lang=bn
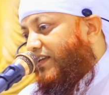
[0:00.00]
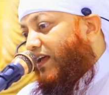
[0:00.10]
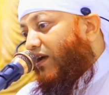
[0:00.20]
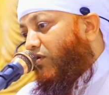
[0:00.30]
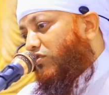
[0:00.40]
যে
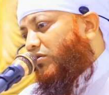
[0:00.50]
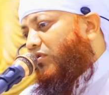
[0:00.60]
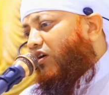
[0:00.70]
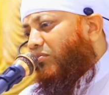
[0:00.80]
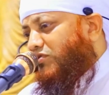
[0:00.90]
এরা কত
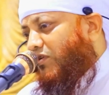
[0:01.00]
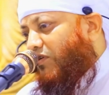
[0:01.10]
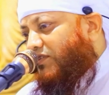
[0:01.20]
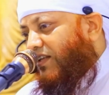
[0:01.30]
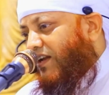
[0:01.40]
বড়
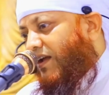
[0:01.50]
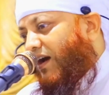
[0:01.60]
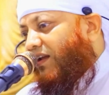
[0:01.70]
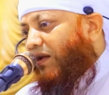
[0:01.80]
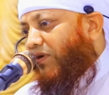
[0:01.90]
বুজুর্গ ছিলেন
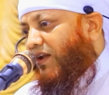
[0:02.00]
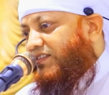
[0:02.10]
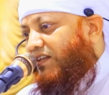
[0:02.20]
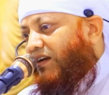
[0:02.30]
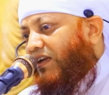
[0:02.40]
আল্লাহ বলা
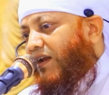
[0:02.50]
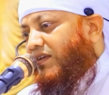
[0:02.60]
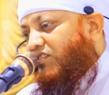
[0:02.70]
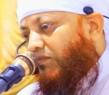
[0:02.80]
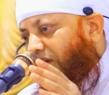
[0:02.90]
ছিলেন
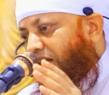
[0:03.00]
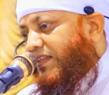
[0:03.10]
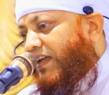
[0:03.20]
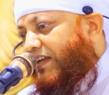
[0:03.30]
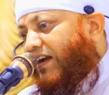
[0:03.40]
এরা জমিনে
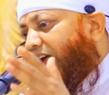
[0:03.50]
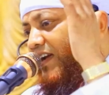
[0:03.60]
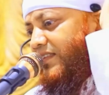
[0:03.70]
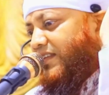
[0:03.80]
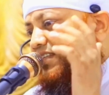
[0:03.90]
থাইকা
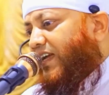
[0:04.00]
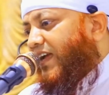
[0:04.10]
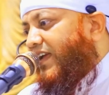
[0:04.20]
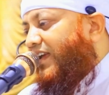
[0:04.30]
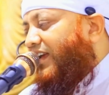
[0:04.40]
ডাক দিছে
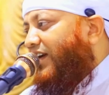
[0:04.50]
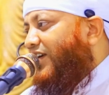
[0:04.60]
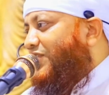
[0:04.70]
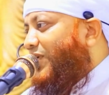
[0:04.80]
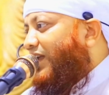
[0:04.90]

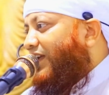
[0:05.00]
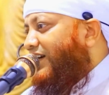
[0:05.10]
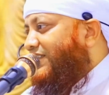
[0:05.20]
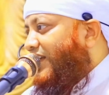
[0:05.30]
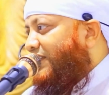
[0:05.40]
তো
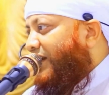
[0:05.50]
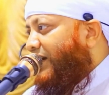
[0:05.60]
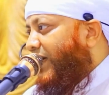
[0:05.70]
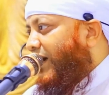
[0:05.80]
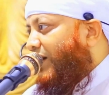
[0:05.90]
আল্লাহ তালা এদের
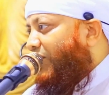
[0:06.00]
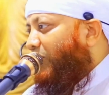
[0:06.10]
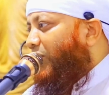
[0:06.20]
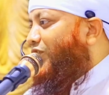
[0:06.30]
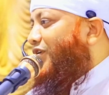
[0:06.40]
ডাক
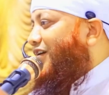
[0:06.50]
কবুল